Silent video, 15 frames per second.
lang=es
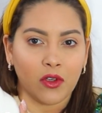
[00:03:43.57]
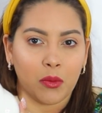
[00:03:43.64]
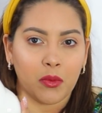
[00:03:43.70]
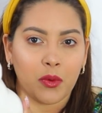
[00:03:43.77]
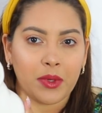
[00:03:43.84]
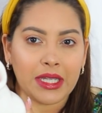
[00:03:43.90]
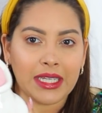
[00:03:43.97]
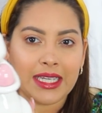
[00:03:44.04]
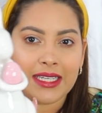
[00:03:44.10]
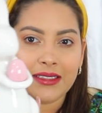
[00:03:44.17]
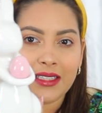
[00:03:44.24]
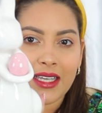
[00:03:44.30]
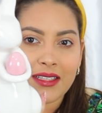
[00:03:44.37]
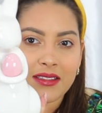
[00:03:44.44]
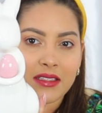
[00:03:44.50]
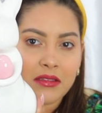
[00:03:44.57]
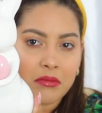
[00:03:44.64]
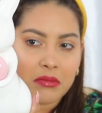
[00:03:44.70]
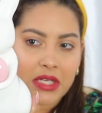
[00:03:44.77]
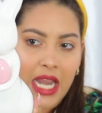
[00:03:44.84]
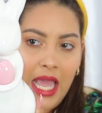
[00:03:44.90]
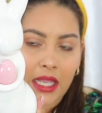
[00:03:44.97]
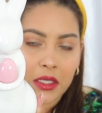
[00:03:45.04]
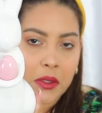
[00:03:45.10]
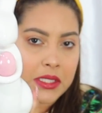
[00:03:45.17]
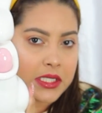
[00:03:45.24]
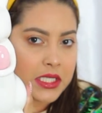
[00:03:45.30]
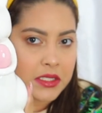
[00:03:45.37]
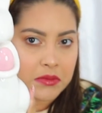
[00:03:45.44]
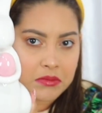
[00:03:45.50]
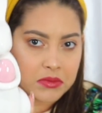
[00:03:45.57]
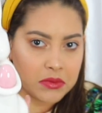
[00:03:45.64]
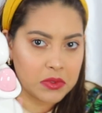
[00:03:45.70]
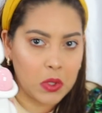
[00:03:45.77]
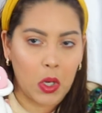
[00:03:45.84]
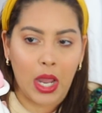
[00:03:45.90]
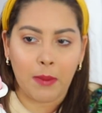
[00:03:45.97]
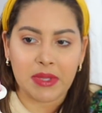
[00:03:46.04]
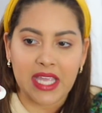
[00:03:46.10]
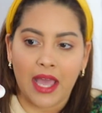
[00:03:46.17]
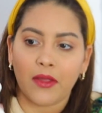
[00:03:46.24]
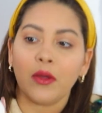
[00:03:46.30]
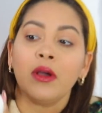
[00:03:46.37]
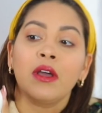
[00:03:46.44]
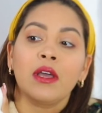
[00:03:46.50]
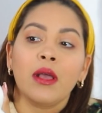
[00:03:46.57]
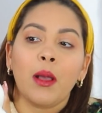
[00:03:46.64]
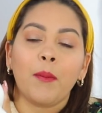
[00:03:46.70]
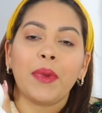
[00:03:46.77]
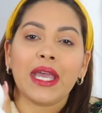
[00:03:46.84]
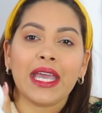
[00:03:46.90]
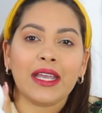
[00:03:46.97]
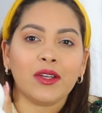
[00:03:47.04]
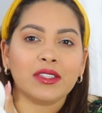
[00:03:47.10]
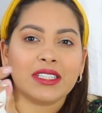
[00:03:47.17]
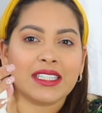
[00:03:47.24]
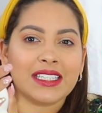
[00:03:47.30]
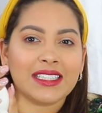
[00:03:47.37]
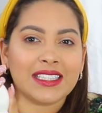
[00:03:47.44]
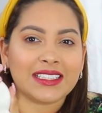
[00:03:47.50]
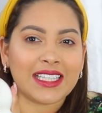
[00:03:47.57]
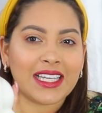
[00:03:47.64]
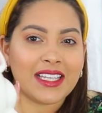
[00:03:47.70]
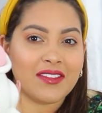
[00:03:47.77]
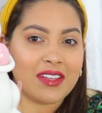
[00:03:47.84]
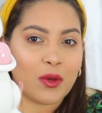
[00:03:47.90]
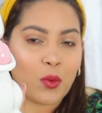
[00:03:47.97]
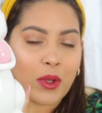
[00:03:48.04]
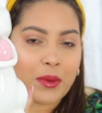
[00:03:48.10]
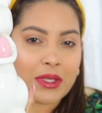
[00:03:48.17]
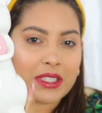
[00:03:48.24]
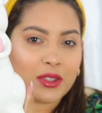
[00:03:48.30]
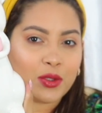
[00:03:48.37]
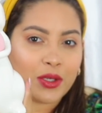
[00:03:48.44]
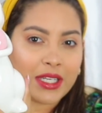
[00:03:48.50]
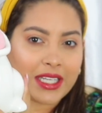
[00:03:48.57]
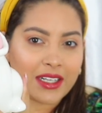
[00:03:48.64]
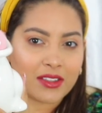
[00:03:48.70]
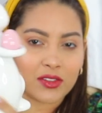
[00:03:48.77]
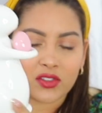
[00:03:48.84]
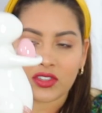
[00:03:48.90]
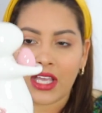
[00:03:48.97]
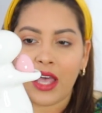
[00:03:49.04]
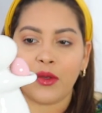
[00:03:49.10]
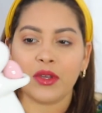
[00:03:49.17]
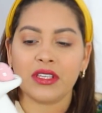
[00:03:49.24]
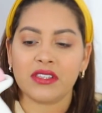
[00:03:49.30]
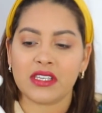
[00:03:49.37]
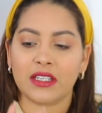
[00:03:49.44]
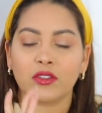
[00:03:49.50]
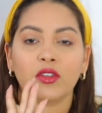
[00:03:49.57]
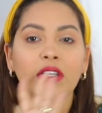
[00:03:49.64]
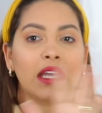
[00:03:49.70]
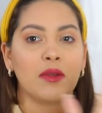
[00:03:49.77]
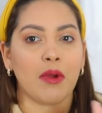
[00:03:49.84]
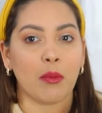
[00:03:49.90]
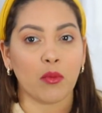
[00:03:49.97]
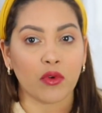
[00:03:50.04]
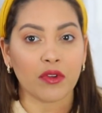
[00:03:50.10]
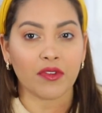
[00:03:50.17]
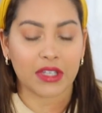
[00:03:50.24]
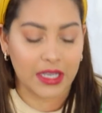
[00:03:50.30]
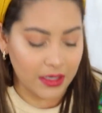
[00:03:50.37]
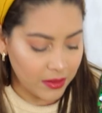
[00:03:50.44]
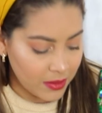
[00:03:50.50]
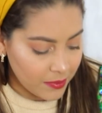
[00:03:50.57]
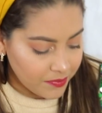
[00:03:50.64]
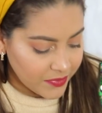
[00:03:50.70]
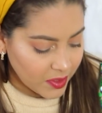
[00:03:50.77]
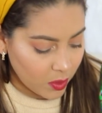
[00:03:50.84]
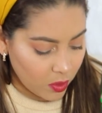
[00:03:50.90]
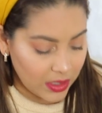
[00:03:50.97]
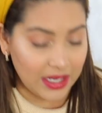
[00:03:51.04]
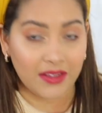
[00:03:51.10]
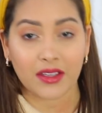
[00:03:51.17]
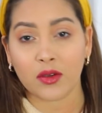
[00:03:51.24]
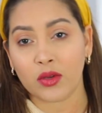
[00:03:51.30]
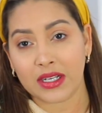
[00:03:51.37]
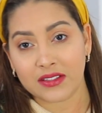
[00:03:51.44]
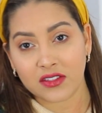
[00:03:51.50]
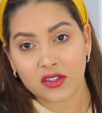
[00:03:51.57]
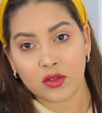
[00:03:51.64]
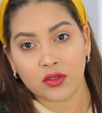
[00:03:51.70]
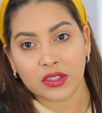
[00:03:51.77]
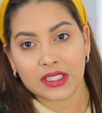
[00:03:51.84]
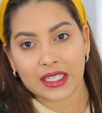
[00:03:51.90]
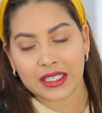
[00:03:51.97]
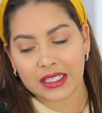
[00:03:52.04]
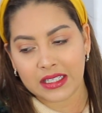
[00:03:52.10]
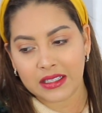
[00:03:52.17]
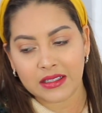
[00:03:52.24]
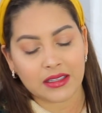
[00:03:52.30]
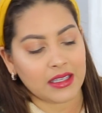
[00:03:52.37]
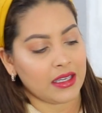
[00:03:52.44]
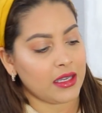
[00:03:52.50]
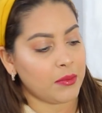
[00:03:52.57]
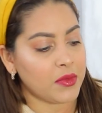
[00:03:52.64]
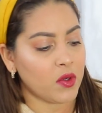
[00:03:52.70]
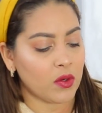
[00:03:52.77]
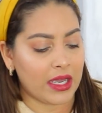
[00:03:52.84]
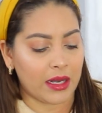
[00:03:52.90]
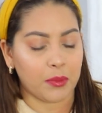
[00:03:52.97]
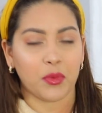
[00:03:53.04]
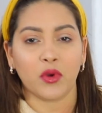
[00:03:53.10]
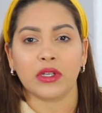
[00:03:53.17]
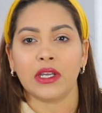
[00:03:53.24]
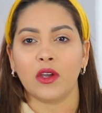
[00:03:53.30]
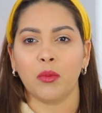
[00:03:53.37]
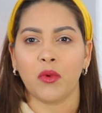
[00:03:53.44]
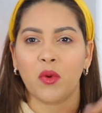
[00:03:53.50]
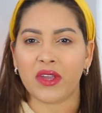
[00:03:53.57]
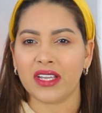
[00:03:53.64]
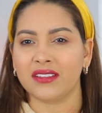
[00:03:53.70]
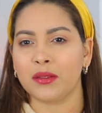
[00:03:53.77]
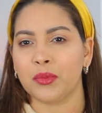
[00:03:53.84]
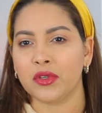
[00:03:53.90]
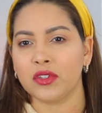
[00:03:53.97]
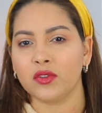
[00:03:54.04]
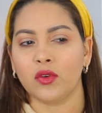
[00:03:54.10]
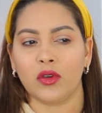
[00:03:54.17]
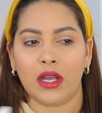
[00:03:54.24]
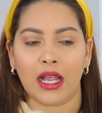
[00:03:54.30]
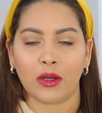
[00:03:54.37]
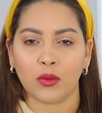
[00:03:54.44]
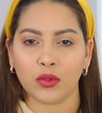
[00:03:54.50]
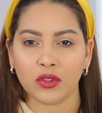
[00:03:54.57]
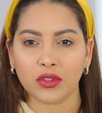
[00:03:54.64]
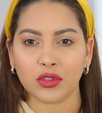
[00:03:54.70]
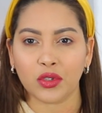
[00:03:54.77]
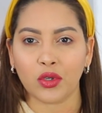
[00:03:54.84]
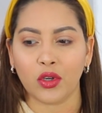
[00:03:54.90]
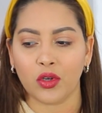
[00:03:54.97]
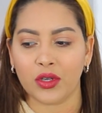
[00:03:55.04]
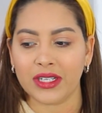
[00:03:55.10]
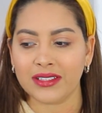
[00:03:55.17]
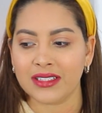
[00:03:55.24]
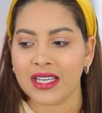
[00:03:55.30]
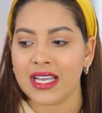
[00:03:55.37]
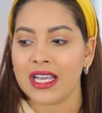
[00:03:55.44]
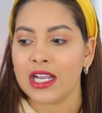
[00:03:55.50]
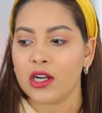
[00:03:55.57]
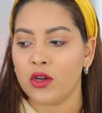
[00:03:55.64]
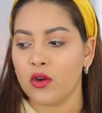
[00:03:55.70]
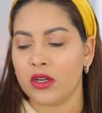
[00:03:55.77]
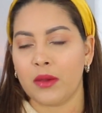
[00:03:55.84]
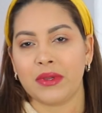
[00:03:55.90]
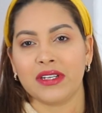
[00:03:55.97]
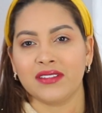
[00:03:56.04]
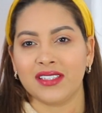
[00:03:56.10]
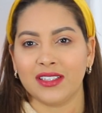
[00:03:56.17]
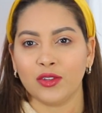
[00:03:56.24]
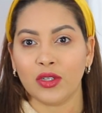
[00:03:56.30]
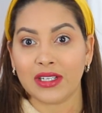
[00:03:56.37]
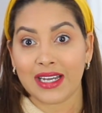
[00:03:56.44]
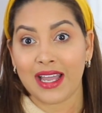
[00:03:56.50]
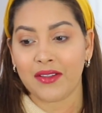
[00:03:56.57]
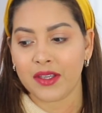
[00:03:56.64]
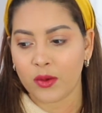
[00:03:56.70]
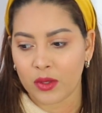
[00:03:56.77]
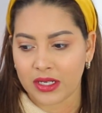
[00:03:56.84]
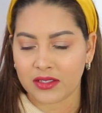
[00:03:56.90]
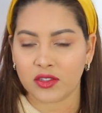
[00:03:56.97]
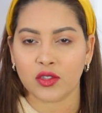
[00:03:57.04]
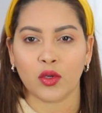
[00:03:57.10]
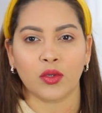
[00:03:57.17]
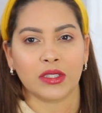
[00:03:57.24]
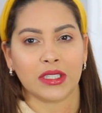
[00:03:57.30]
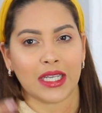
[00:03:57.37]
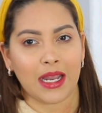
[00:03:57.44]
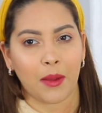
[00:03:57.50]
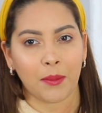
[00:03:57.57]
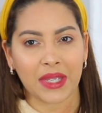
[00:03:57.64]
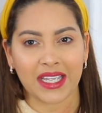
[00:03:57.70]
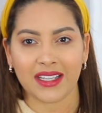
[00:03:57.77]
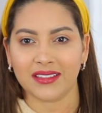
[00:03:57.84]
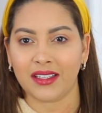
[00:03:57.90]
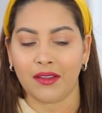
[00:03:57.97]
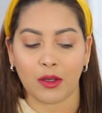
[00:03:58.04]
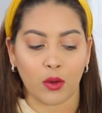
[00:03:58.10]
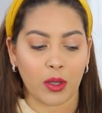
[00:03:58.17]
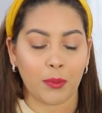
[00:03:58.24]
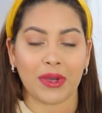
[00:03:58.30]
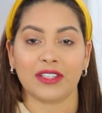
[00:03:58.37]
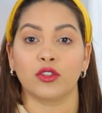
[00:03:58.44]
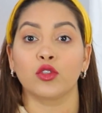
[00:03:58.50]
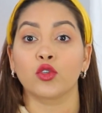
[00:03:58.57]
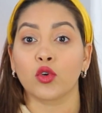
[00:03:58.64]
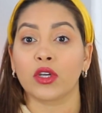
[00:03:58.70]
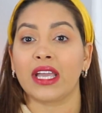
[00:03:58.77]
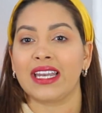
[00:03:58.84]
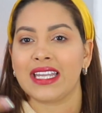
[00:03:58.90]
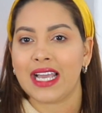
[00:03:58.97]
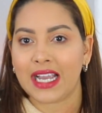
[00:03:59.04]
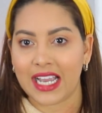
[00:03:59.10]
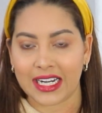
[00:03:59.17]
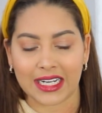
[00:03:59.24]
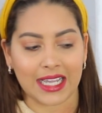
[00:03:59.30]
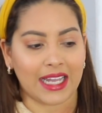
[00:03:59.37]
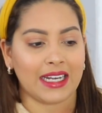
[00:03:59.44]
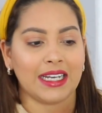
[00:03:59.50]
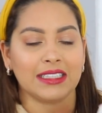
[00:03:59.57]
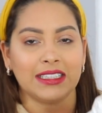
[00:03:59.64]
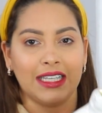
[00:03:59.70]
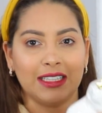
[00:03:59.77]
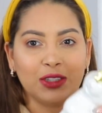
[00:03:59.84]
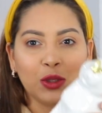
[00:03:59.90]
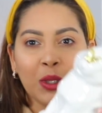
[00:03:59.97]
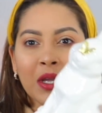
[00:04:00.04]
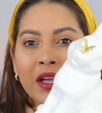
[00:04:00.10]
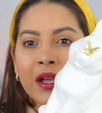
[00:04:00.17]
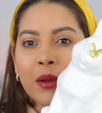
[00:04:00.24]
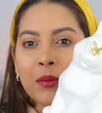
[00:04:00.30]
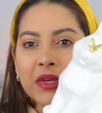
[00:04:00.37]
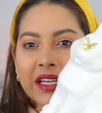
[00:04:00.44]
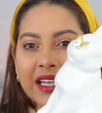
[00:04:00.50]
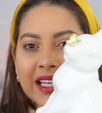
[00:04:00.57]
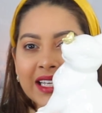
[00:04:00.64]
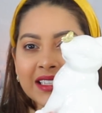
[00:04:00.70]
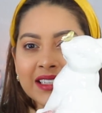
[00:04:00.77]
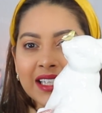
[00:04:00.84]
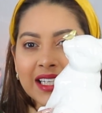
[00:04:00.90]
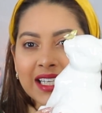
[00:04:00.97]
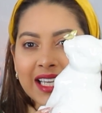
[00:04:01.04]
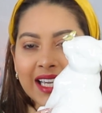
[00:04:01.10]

Como ven, este es así, blanco, así, solapiado pero tiene el detalle del huevito entrozado y siento que iba muy bien con la decoración de aquí de mi hogar porque como voy a estar poniendo algunos otros colores lo que viene siendo la decoración de las mesas, de los espacios, no quería cargarla tanto miren este